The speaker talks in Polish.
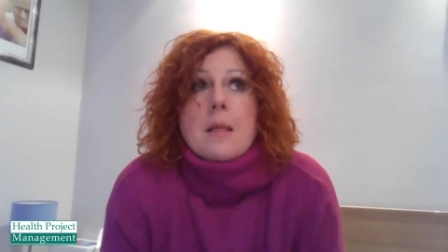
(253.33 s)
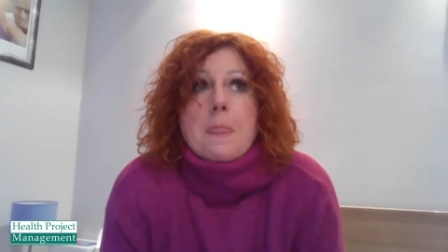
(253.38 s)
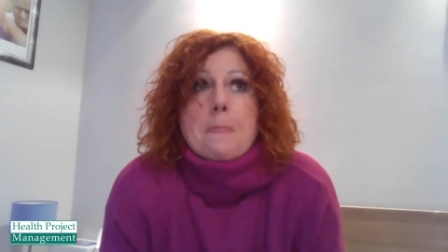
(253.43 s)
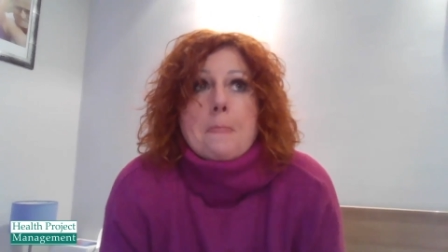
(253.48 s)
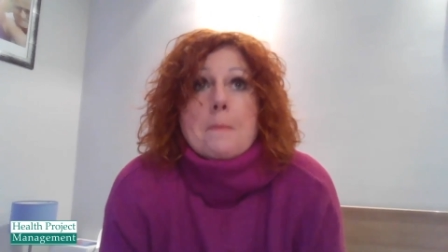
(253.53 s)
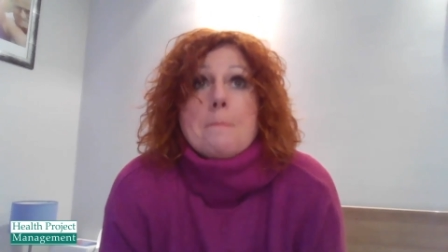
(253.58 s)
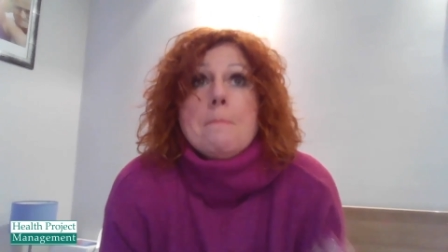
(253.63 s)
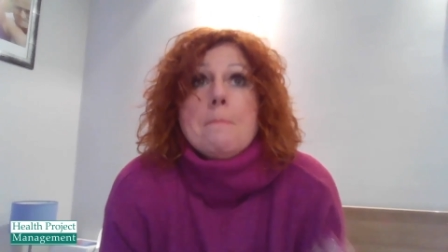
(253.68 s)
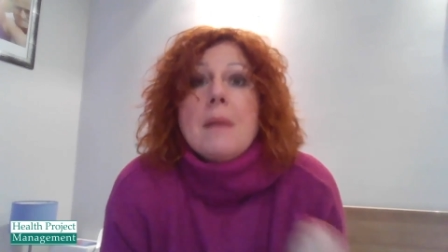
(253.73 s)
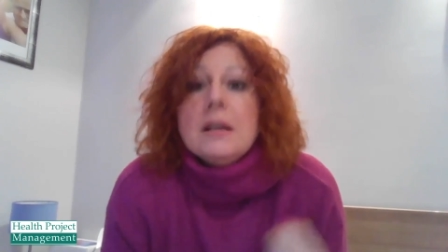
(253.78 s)

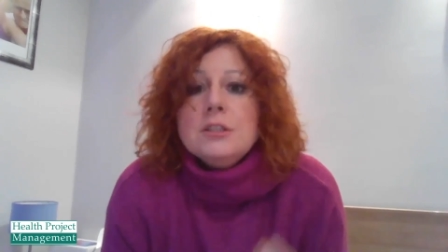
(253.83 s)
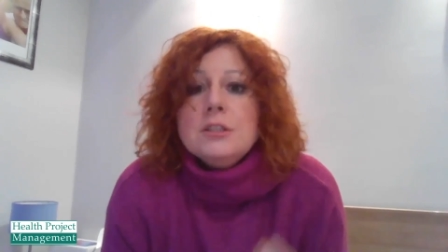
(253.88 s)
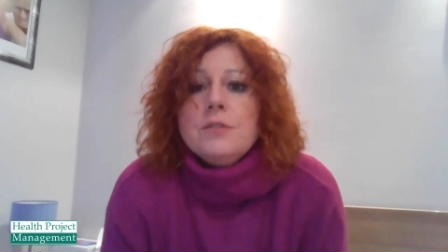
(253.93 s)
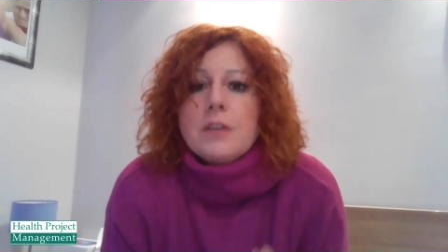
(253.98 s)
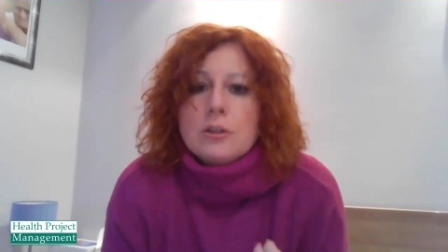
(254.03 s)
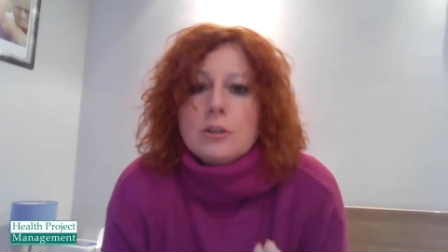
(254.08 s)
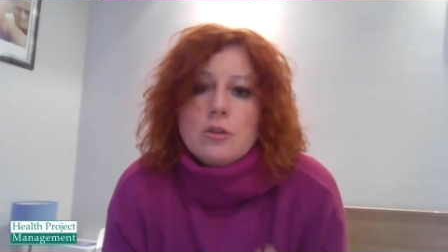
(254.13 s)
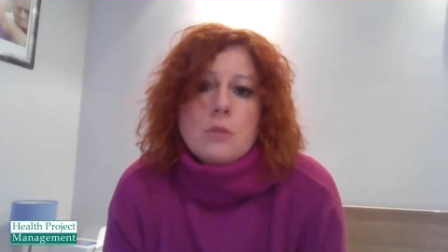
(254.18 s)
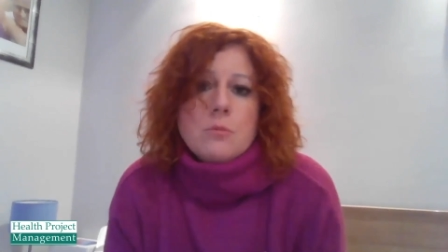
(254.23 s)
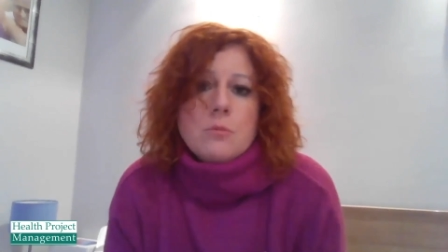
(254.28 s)
ma
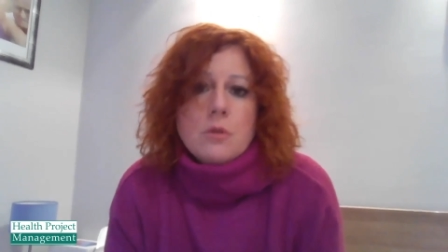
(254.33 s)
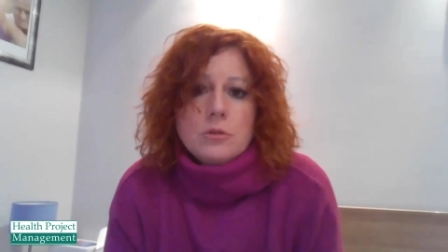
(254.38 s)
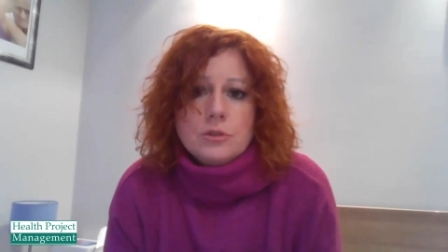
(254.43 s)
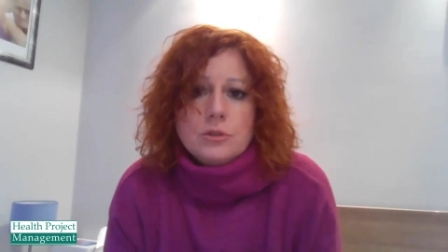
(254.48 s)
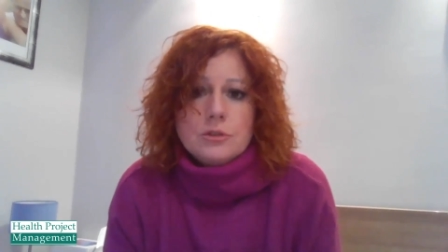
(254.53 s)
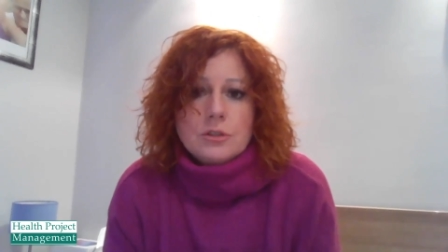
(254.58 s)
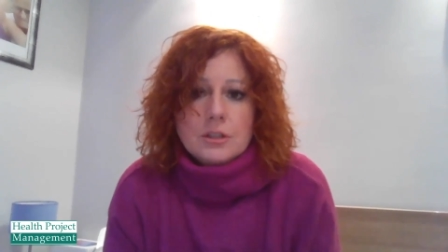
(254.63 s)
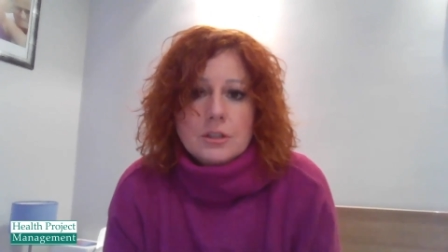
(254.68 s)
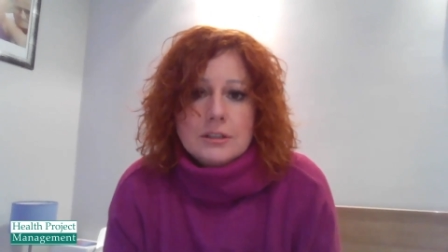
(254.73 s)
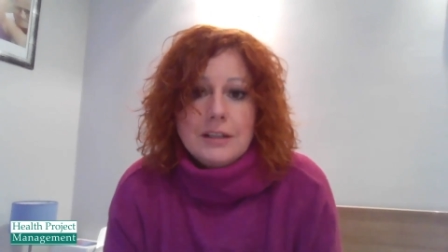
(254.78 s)

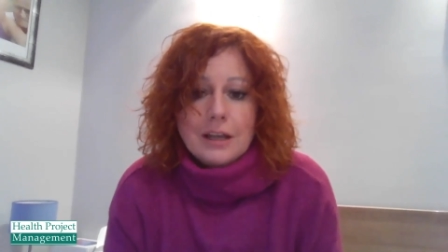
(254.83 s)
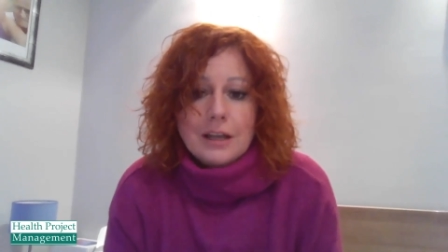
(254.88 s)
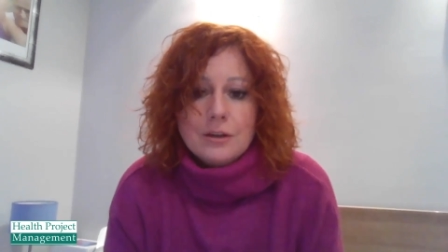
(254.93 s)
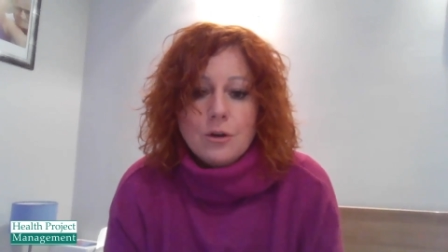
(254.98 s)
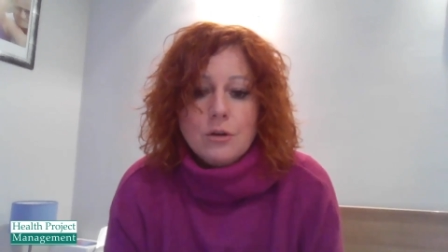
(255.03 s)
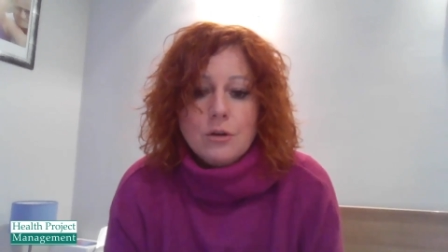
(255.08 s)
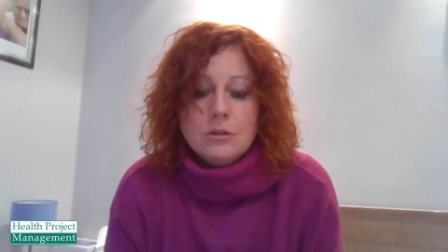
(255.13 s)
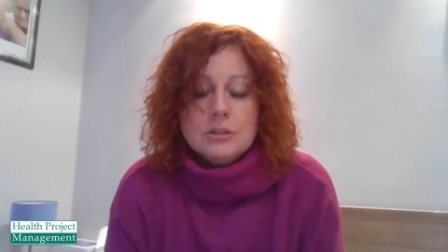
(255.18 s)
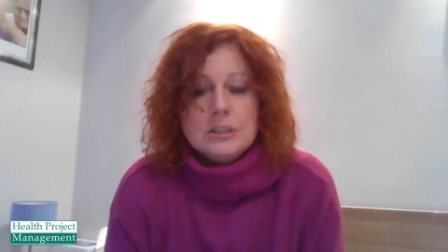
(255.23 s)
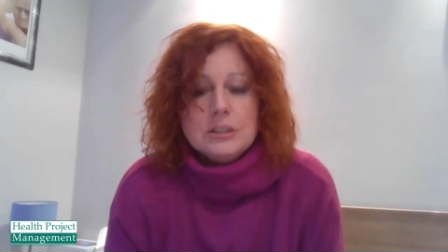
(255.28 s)
świadomość
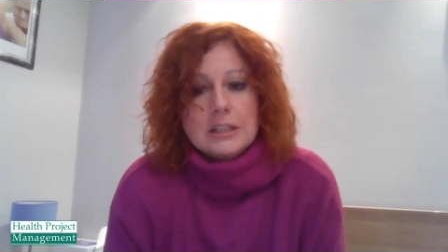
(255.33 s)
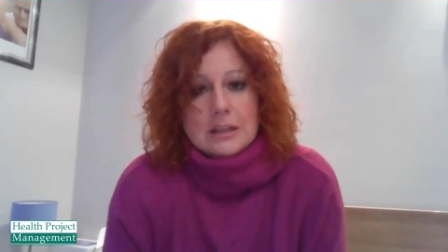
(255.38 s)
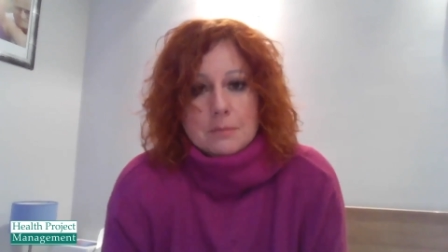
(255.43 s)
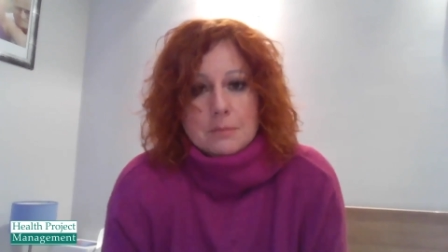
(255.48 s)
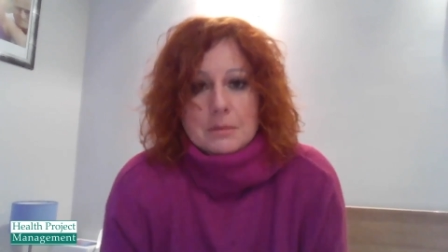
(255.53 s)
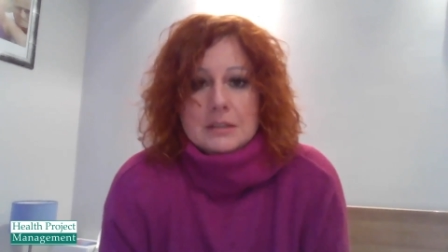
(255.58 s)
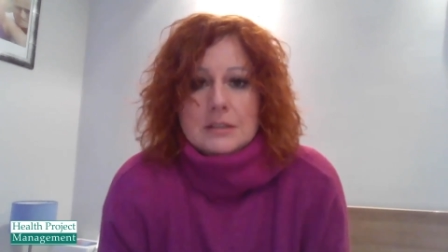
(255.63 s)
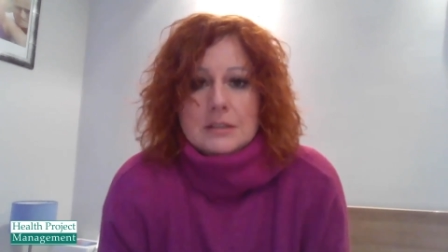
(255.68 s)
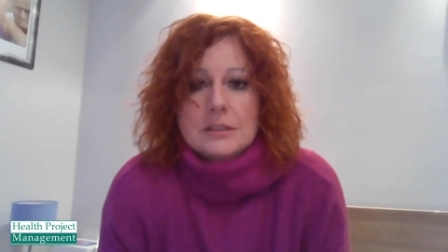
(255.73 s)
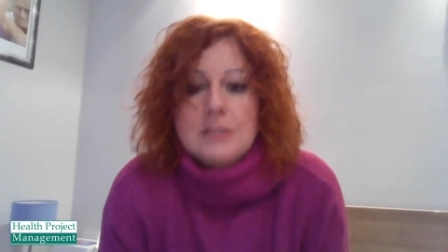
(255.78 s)
tego, że ta
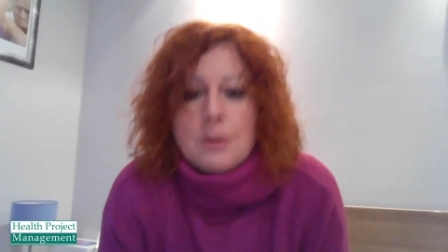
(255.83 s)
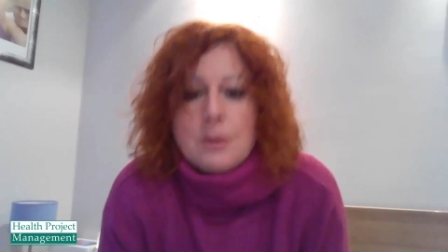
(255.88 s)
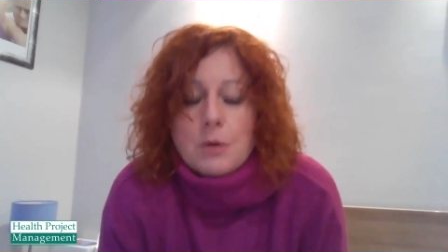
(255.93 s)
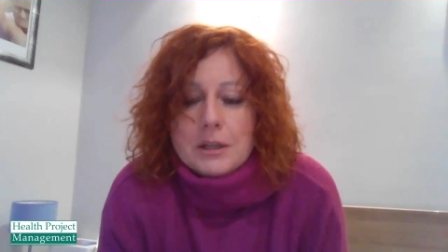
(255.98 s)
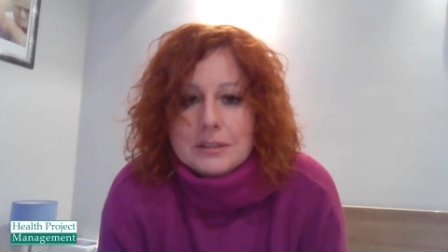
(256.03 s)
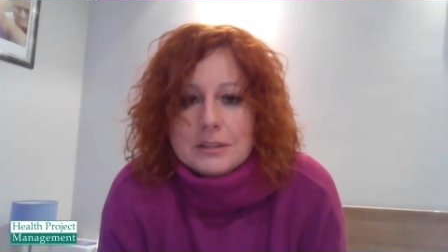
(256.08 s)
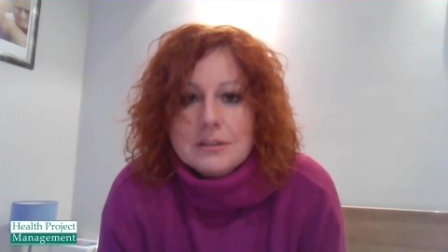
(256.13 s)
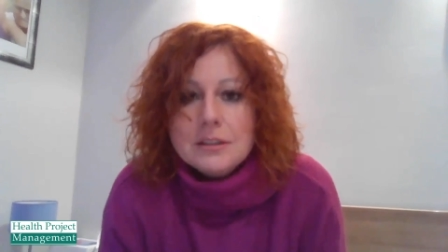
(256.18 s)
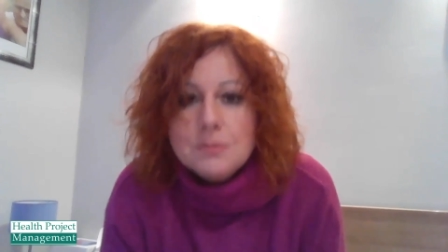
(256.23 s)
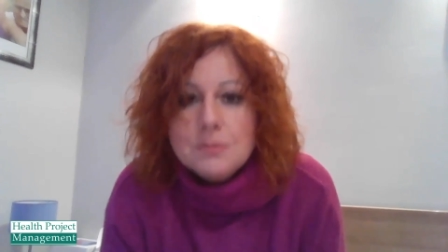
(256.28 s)
masa ciała
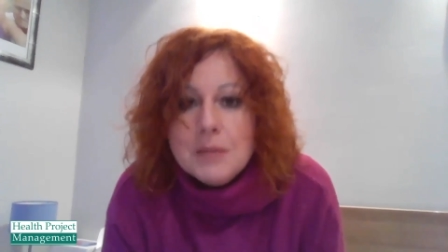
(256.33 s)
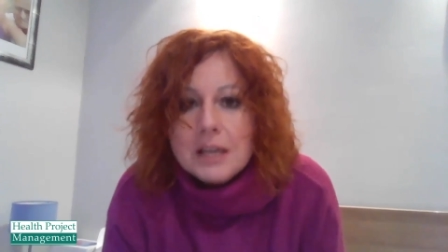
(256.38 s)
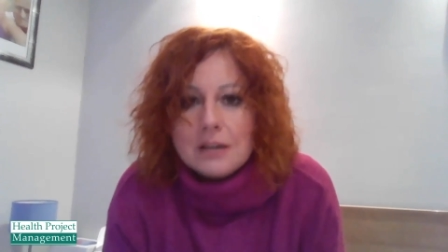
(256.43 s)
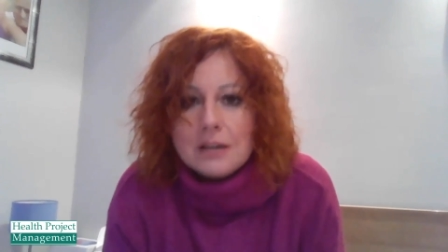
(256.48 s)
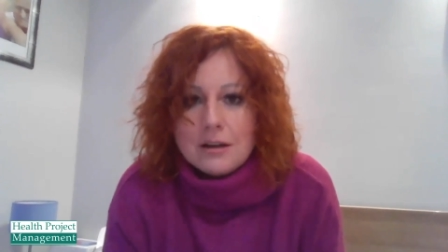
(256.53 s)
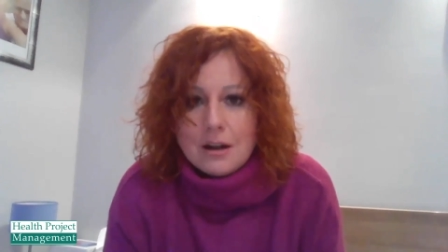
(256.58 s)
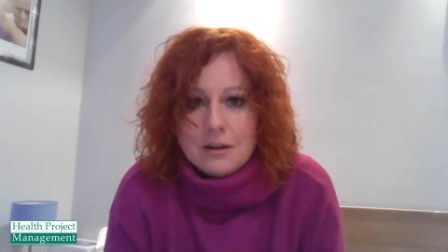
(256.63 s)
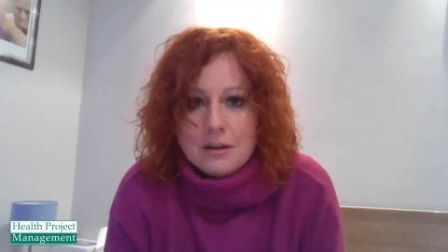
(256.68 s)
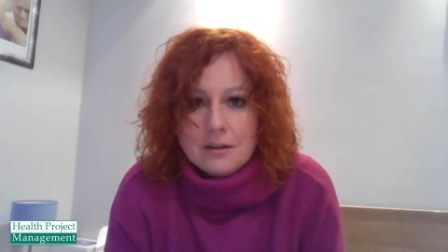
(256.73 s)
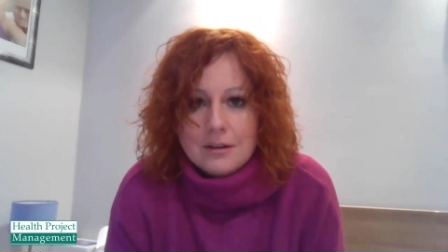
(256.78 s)
jest
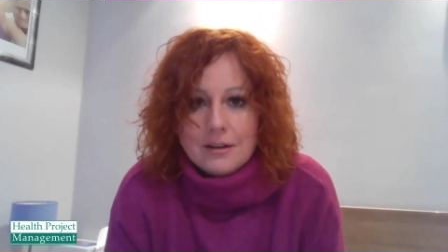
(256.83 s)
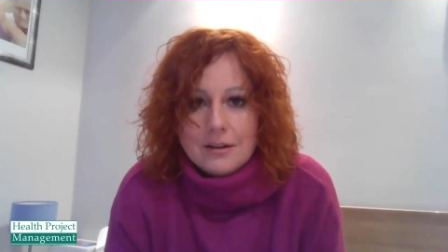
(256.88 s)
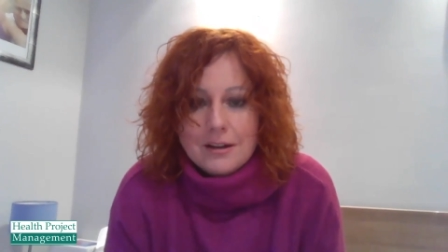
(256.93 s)
nadmierna.